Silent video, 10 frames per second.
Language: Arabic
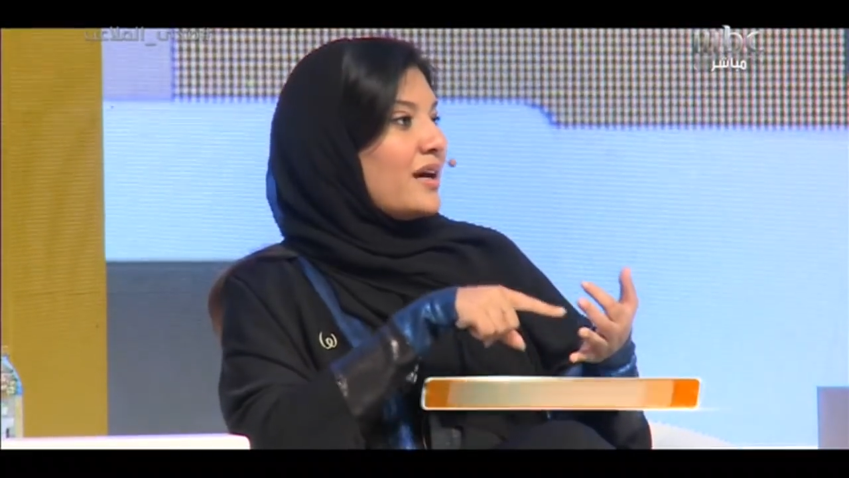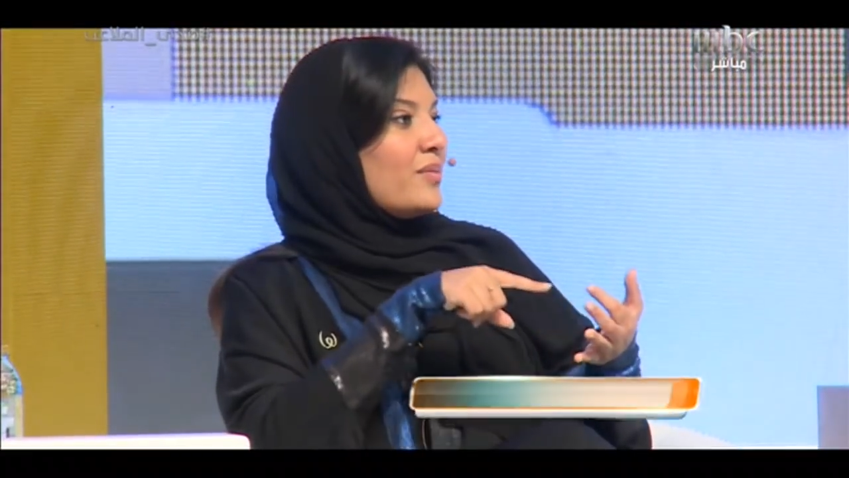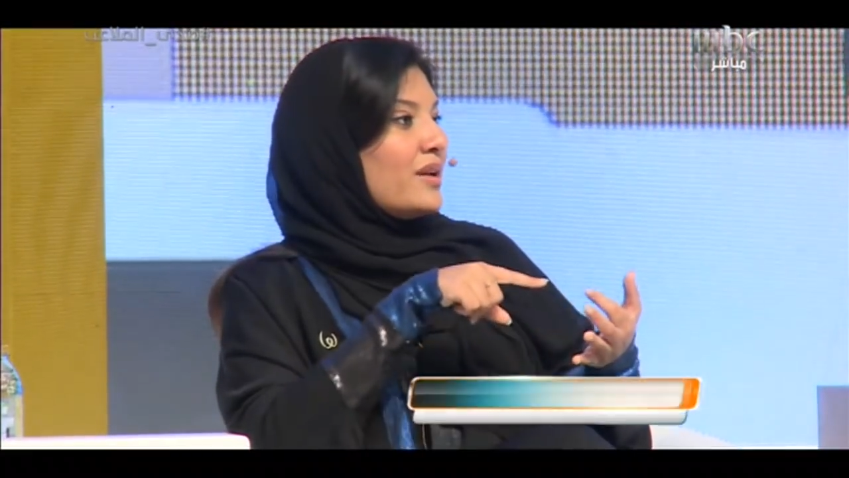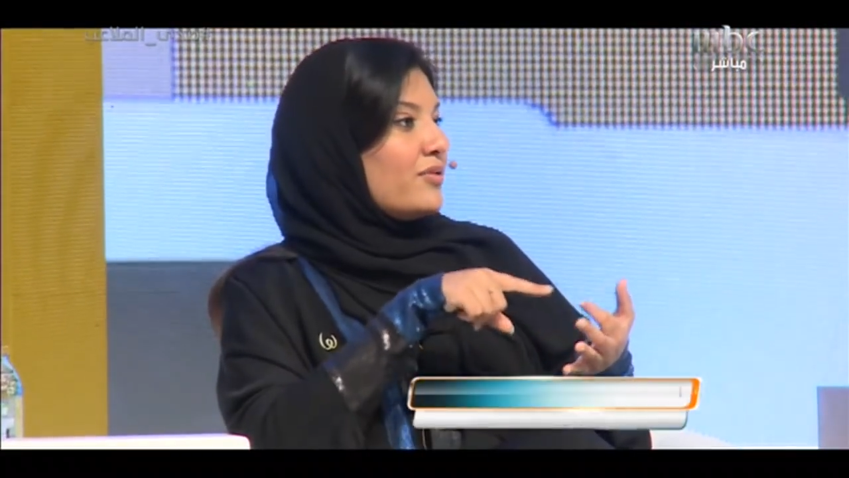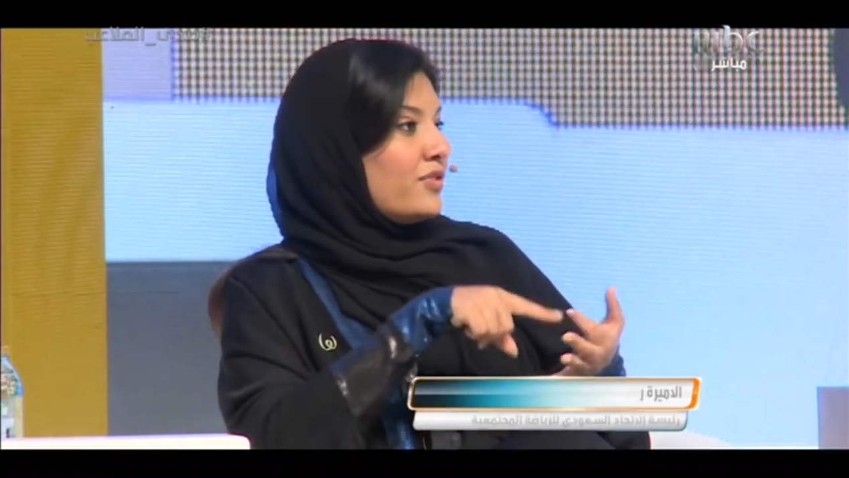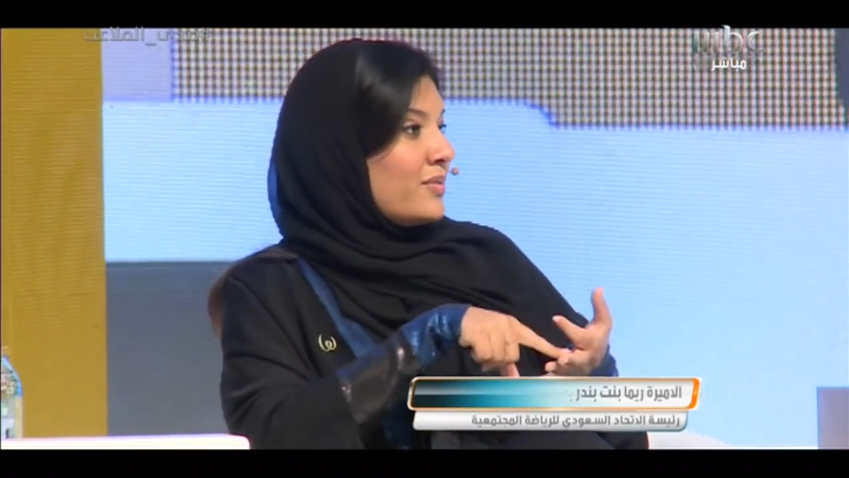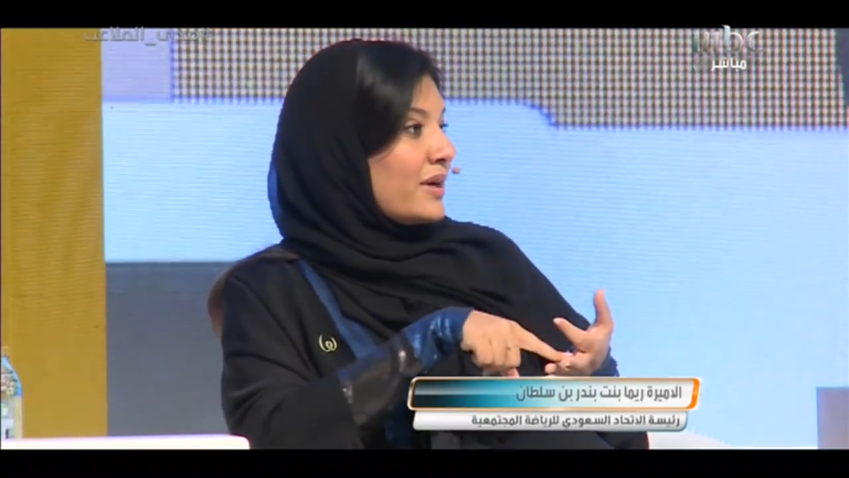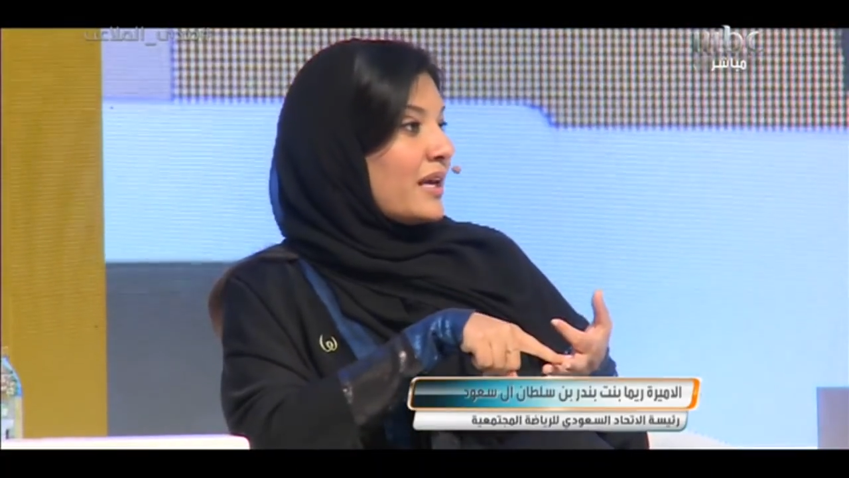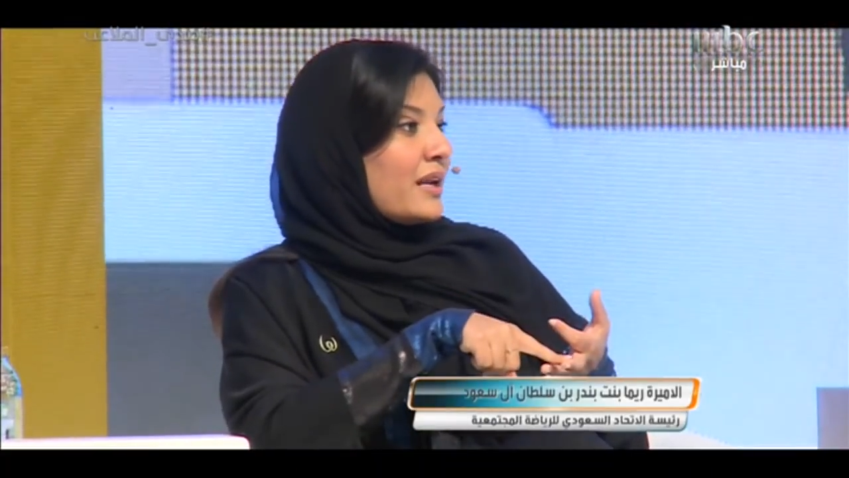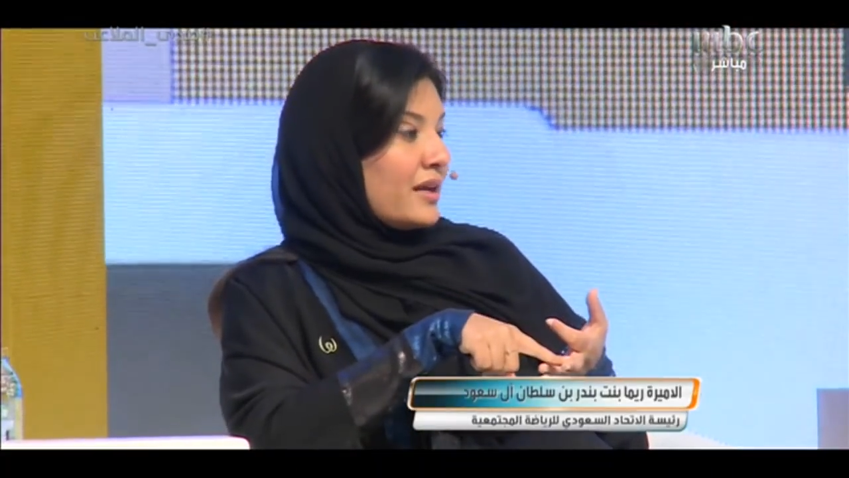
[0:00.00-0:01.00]
العمل في
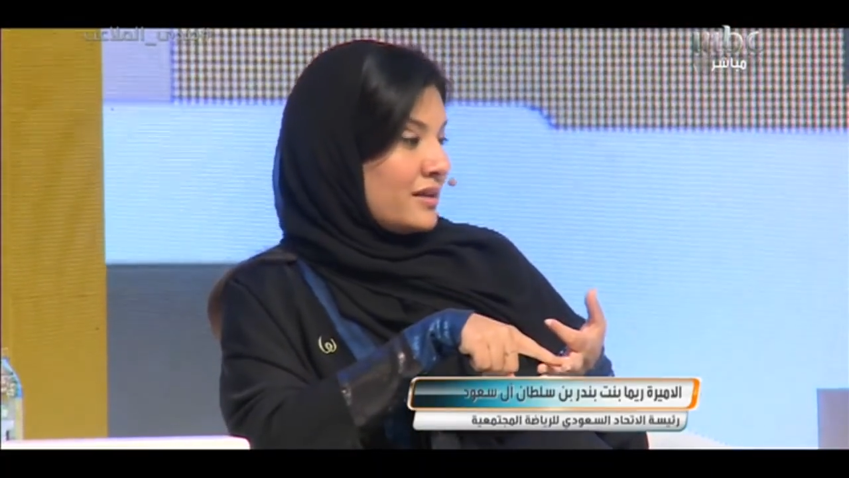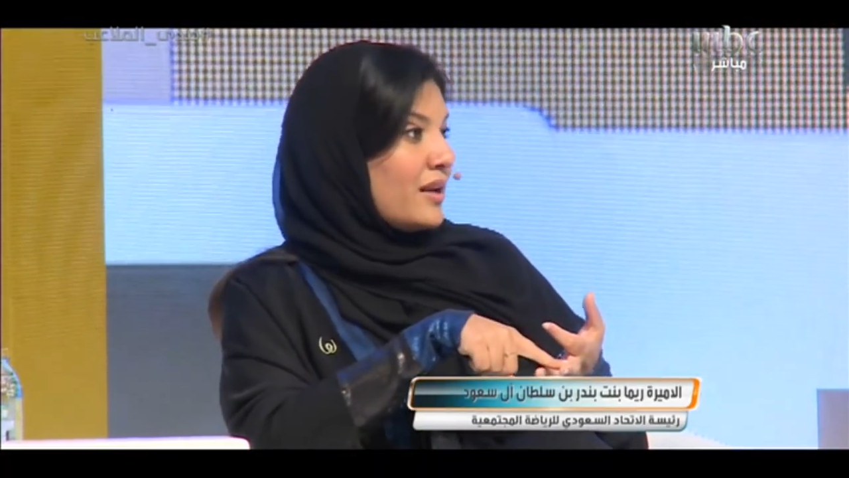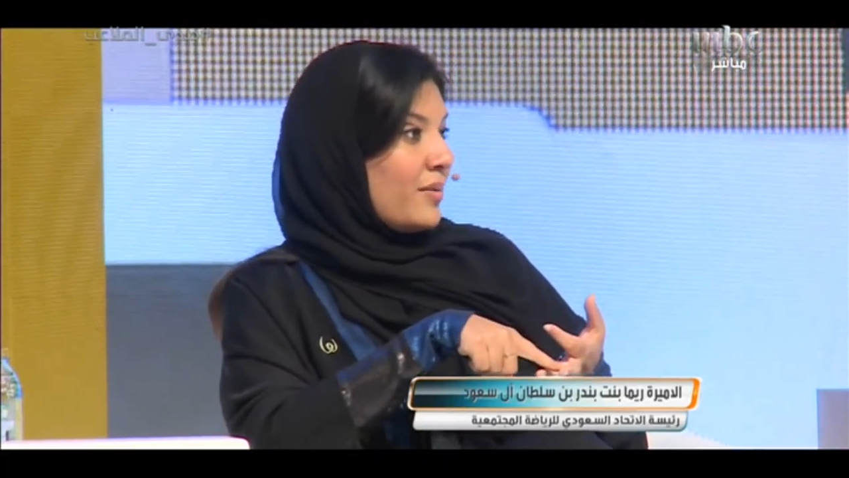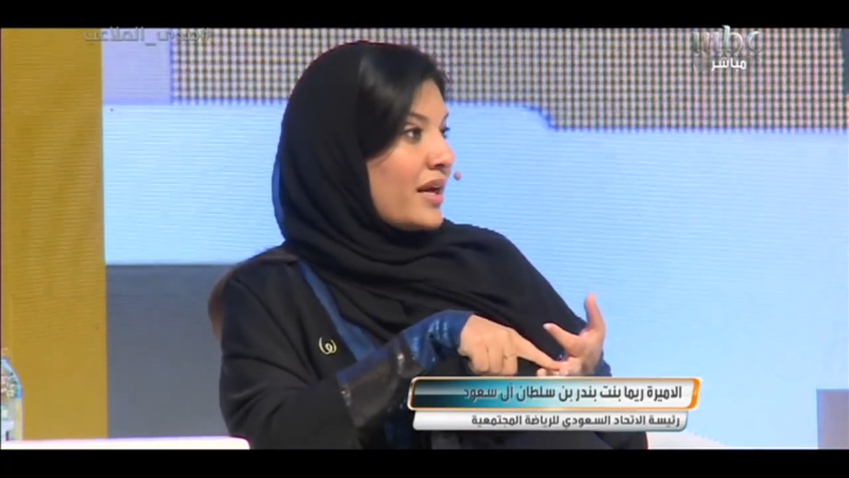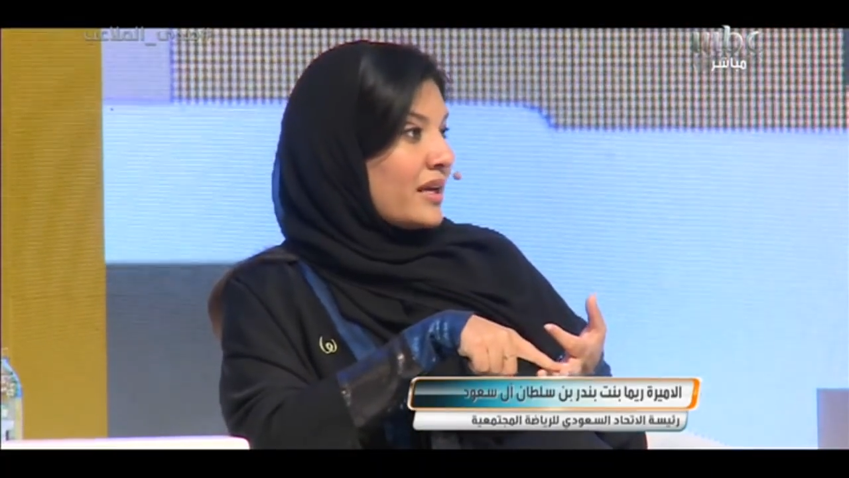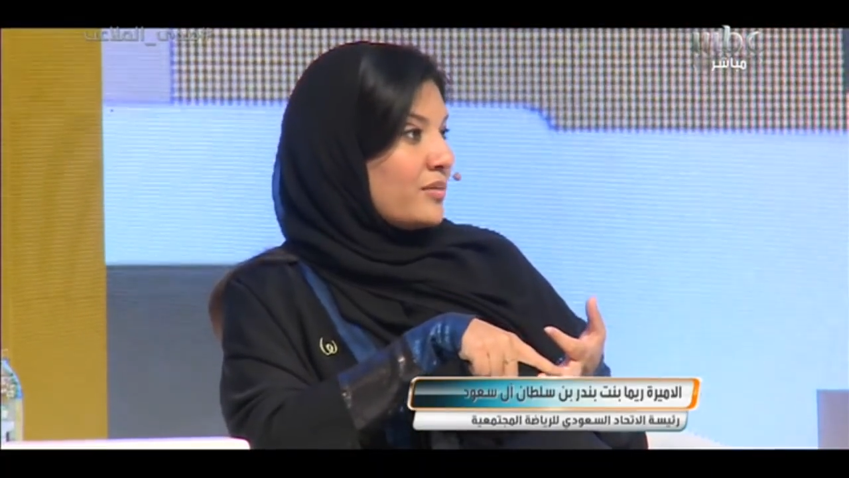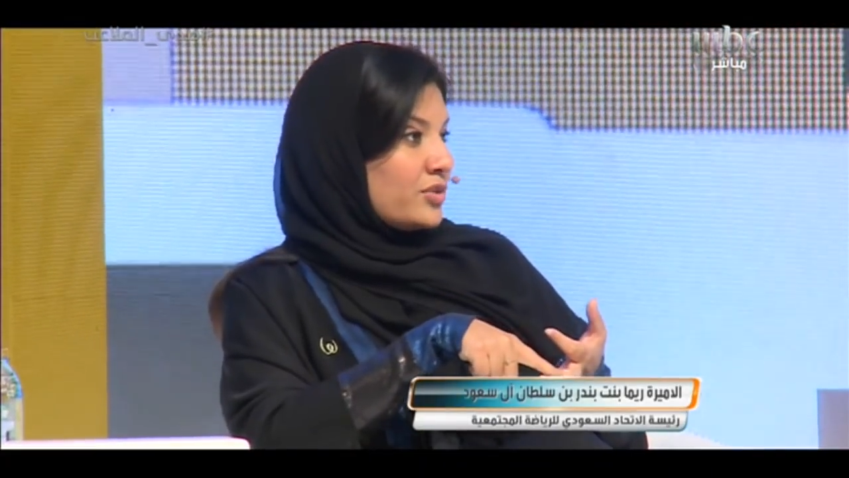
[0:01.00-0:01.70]
المكانات الأماكن